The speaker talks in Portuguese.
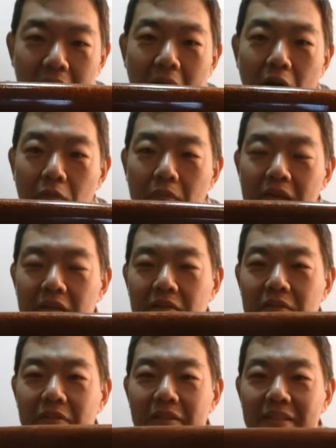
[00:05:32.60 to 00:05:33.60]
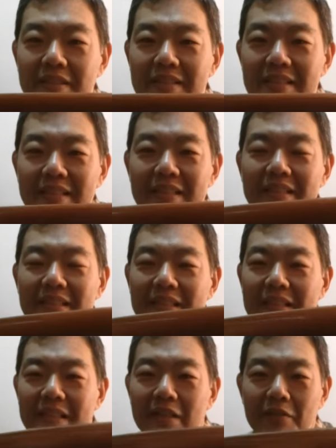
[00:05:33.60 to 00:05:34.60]
É uma coisa
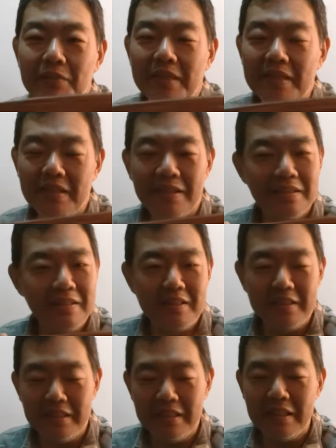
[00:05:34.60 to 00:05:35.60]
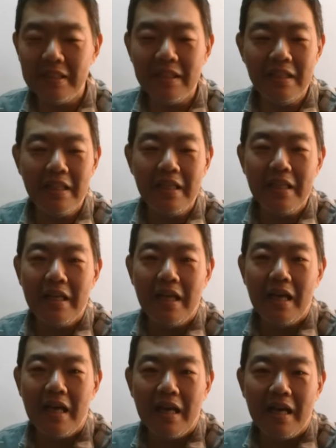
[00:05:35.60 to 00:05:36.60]
realmente
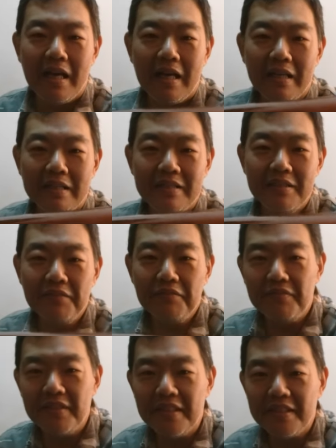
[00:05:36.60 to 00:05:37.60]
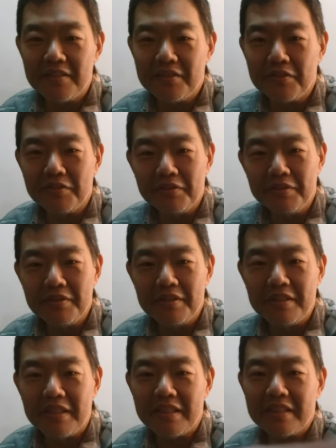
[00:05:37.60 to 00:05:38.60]
difícil
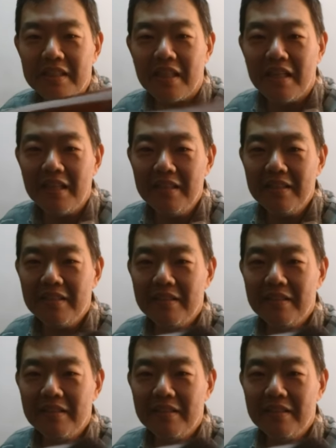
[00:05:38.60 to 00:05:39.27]
de achar.